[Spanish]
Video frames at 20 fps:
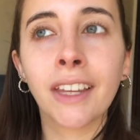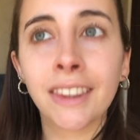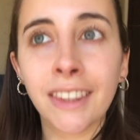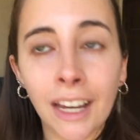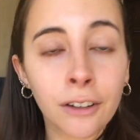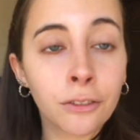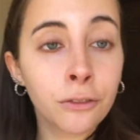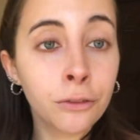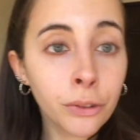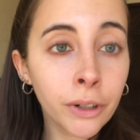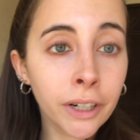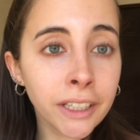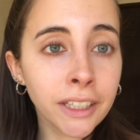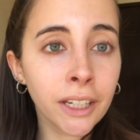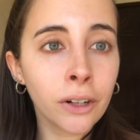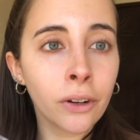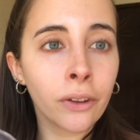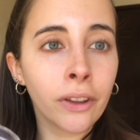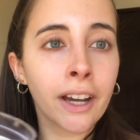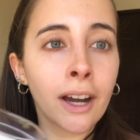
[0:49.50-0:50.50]
tan
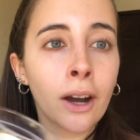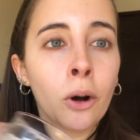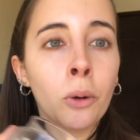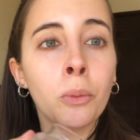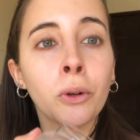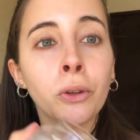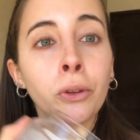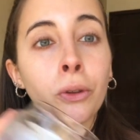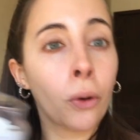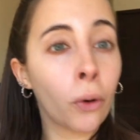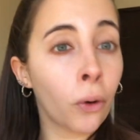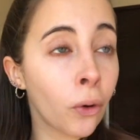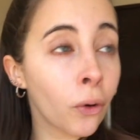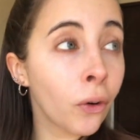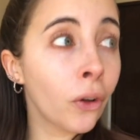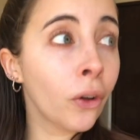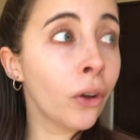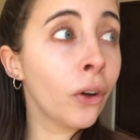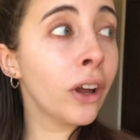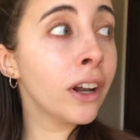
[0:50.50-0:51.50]
fuerte, no dejan como
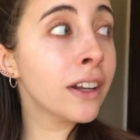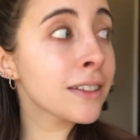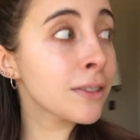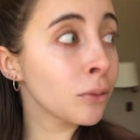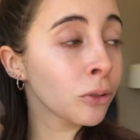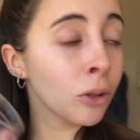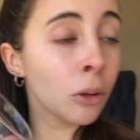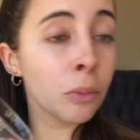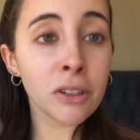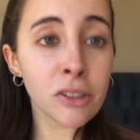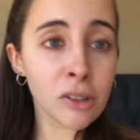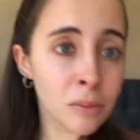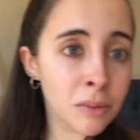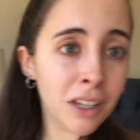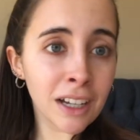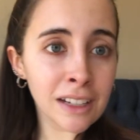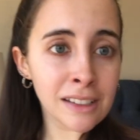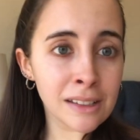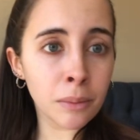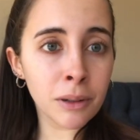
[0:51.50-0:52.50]
todo el segundo piso de
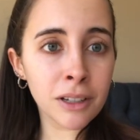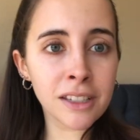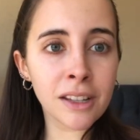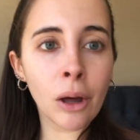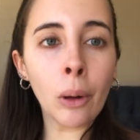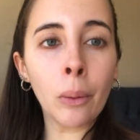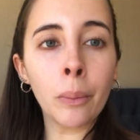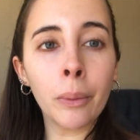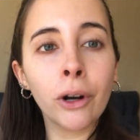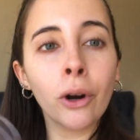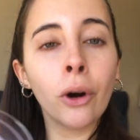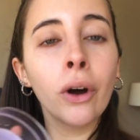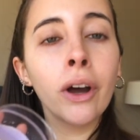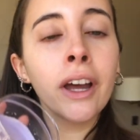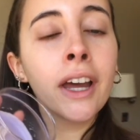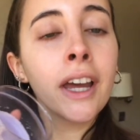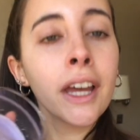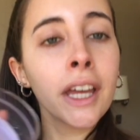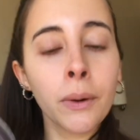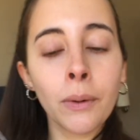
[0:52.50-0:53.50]
mi casa pasado, pero
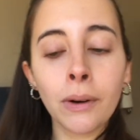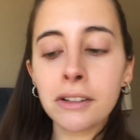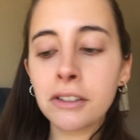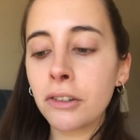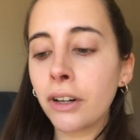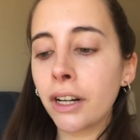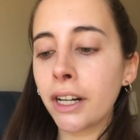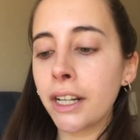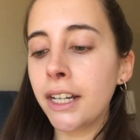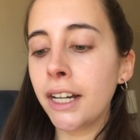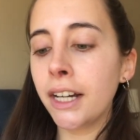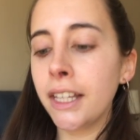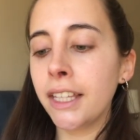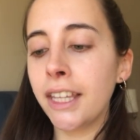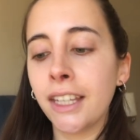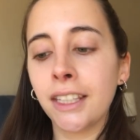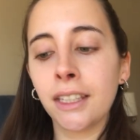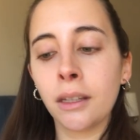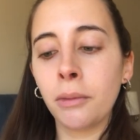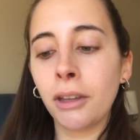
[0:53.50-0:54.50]
igual son ricas
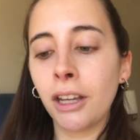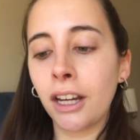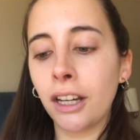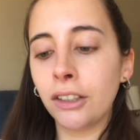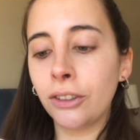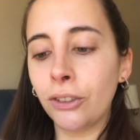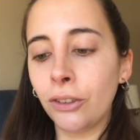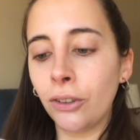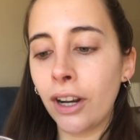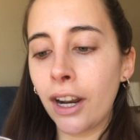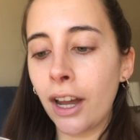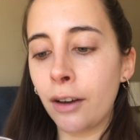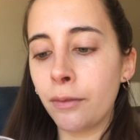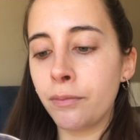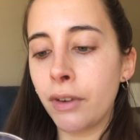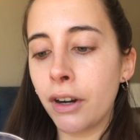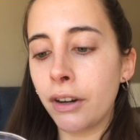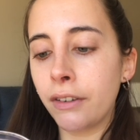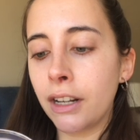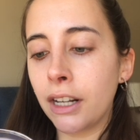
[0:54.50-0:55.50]
y esta me encantó, la
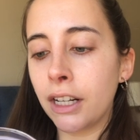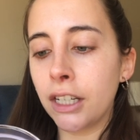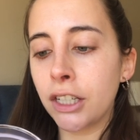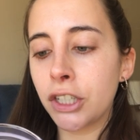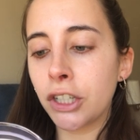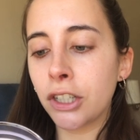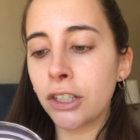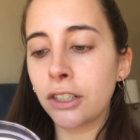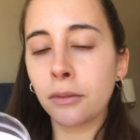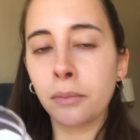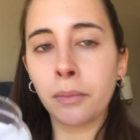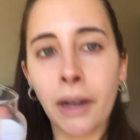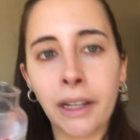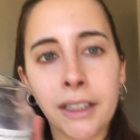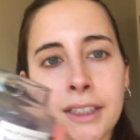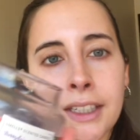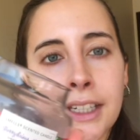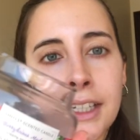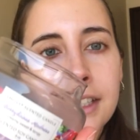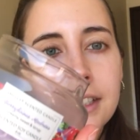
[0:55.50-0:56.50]
Berrylicious
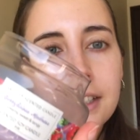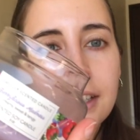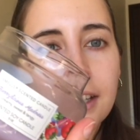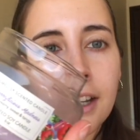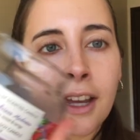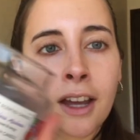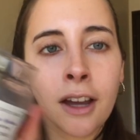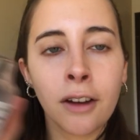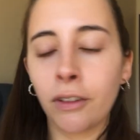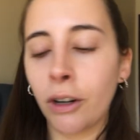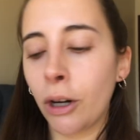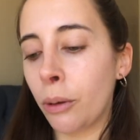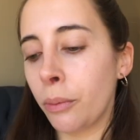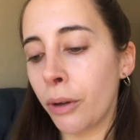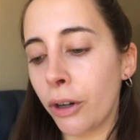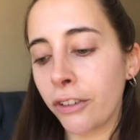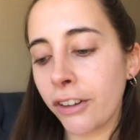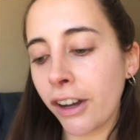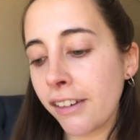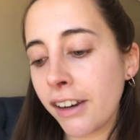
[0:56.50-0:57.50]
Madness. Bueno,
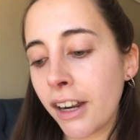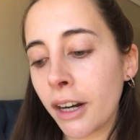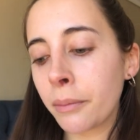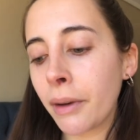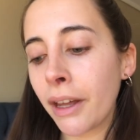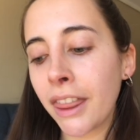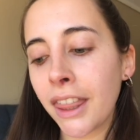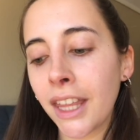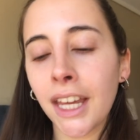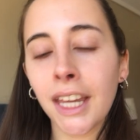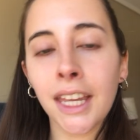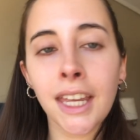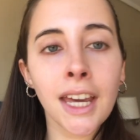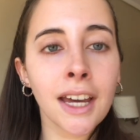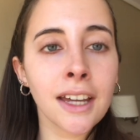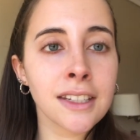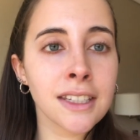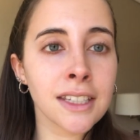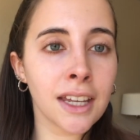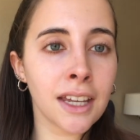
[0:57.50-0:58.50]
pero voy a hablar más de
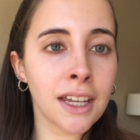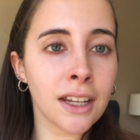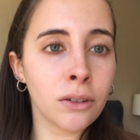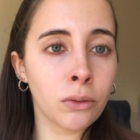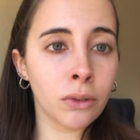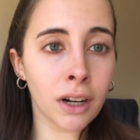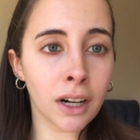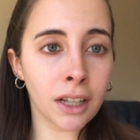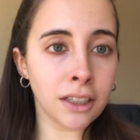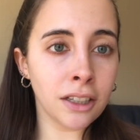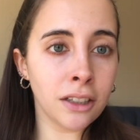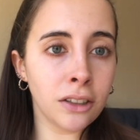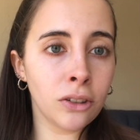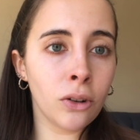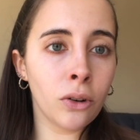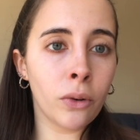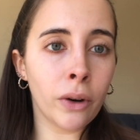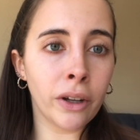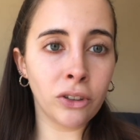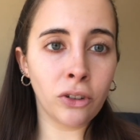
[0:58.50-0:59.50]
ellas en un
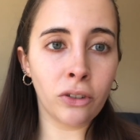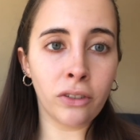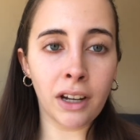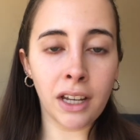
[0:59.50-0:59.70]
ratito cuando